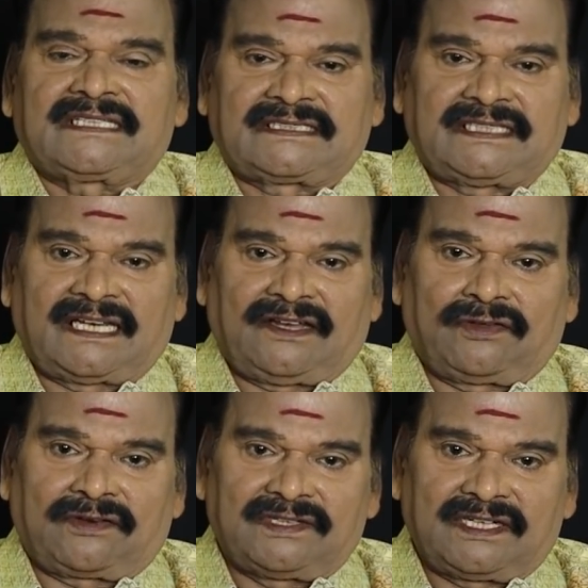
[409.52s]
சசிகலா
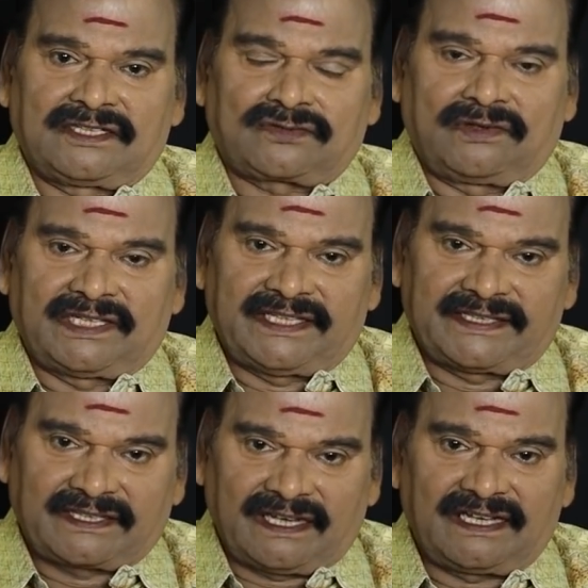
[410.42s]
உறவினர்கள்
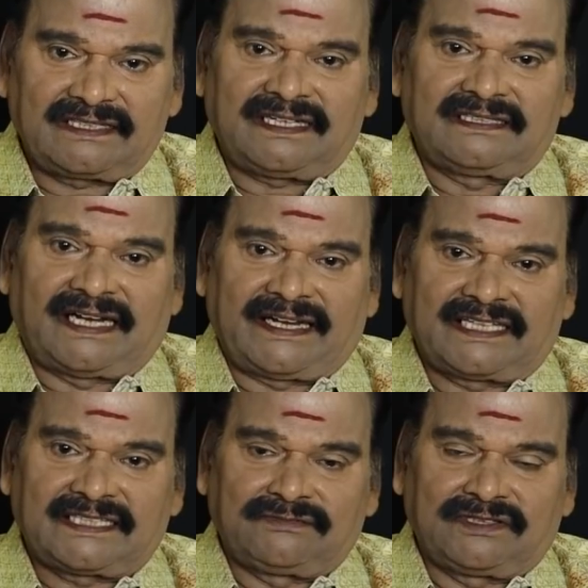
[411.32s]
சொன்னதைத்தான்
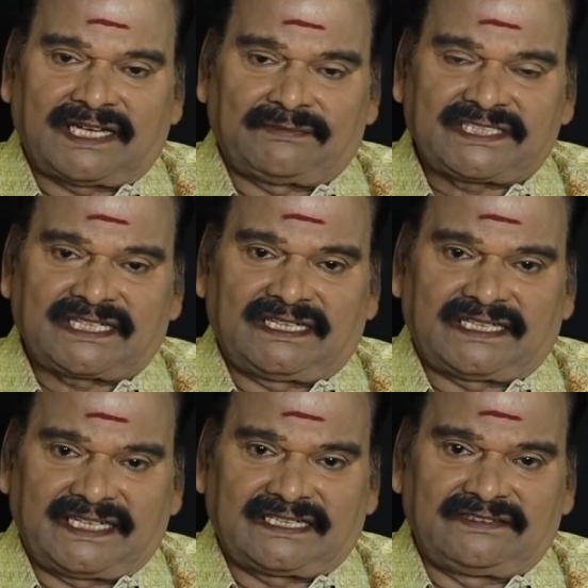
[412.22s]
அதிமுக
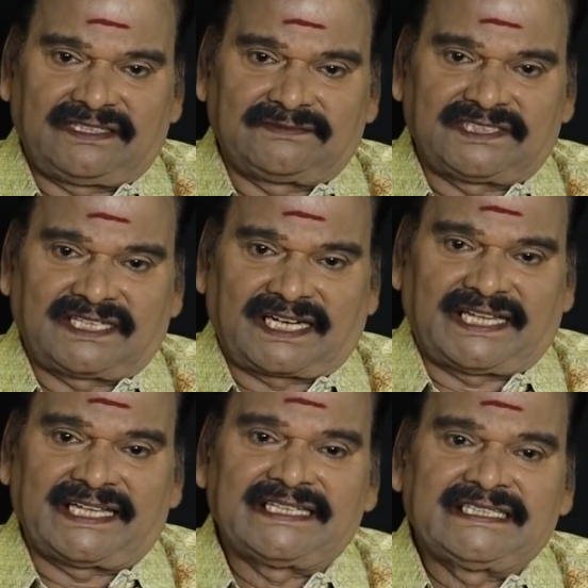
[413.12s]
அமைச்சர்கள் கேட்க வேண்டும் என்கிற
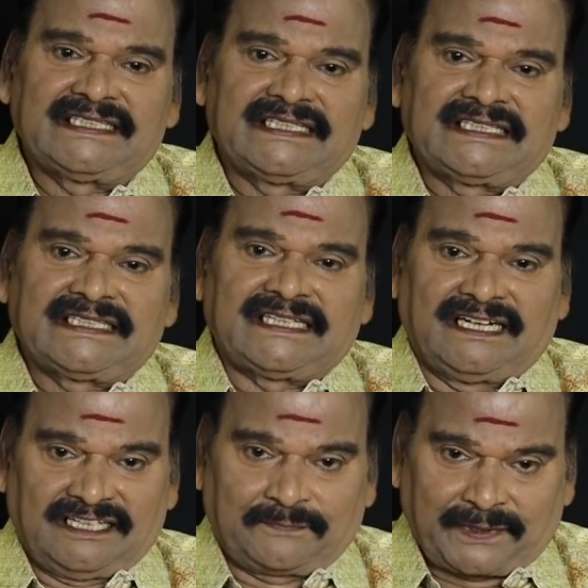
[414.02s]

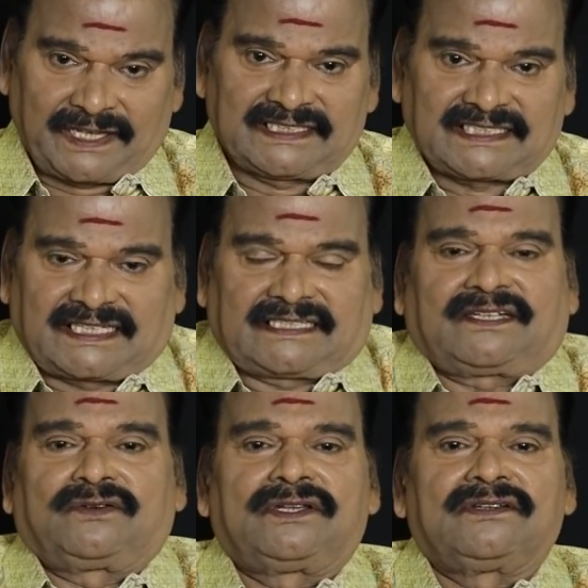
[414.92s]
எழுதப்படாத
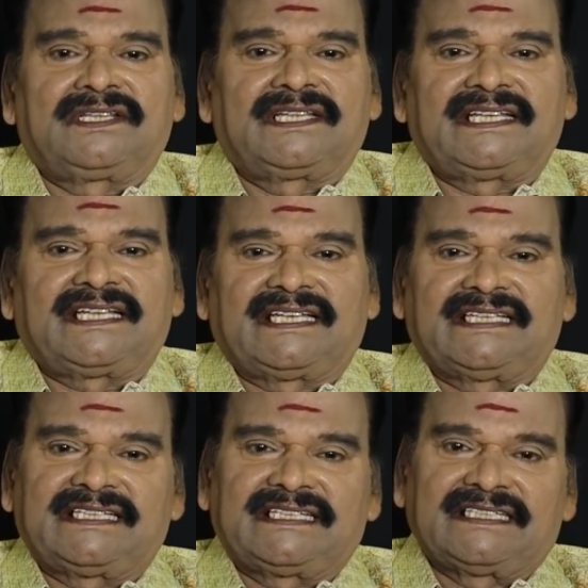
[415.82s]
சட்டத்தை கொண்டு வந்தது
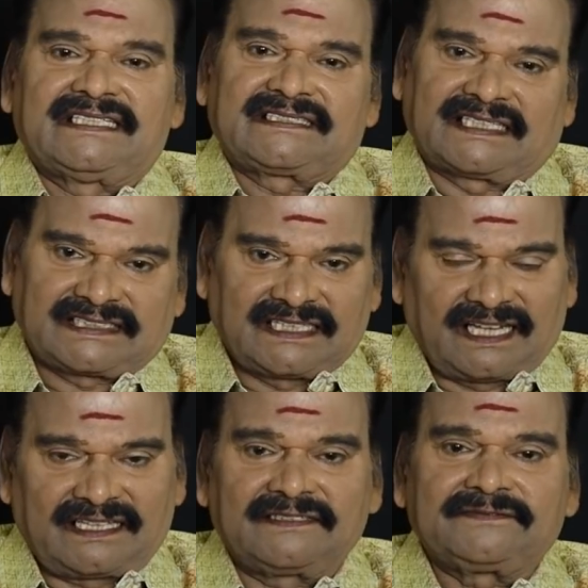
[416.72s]

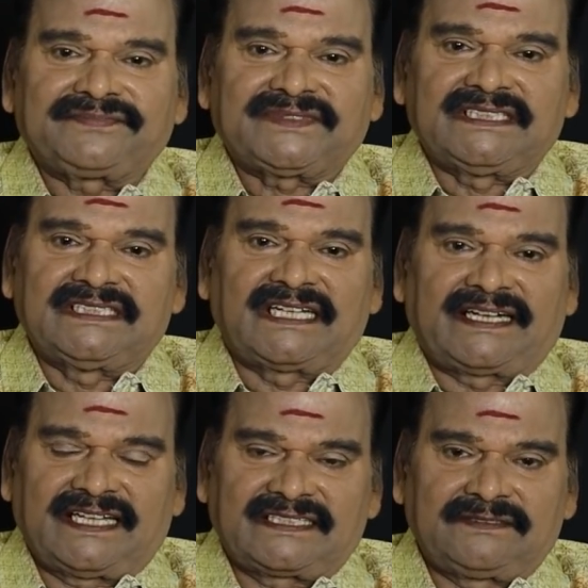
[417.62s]
சசிகலா தான் இது
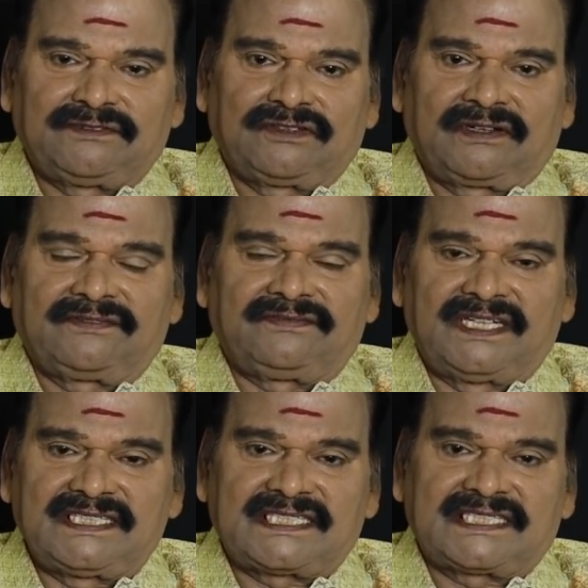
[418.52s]
அண்ணா திமுகனுடைய
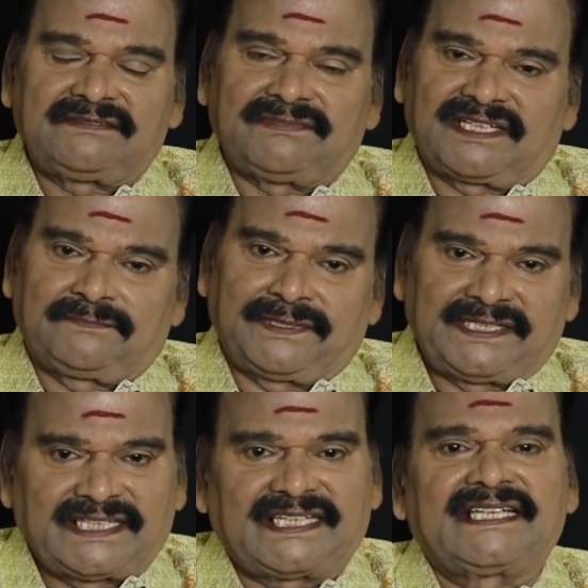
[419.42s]
வீழ்ச்சிக்கு
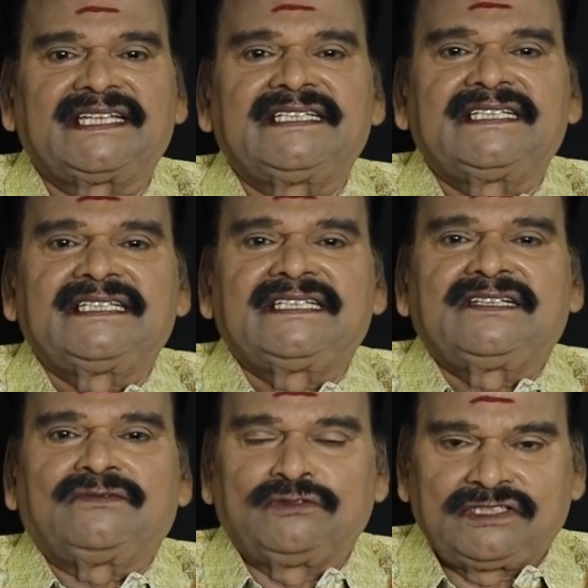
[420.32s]
மிகப்பெரிய
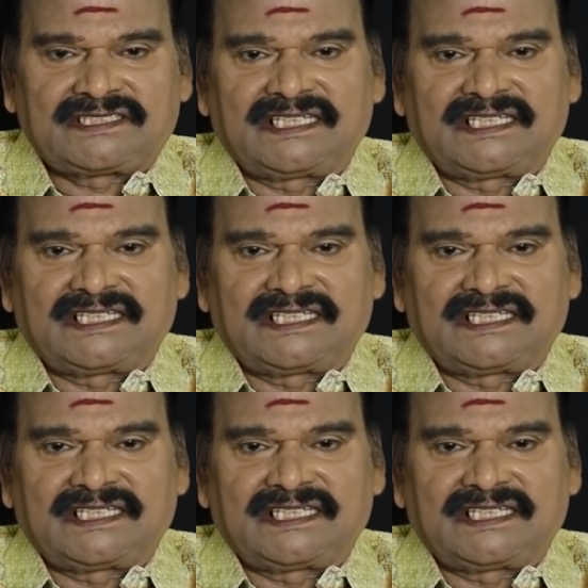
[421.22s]
உந்து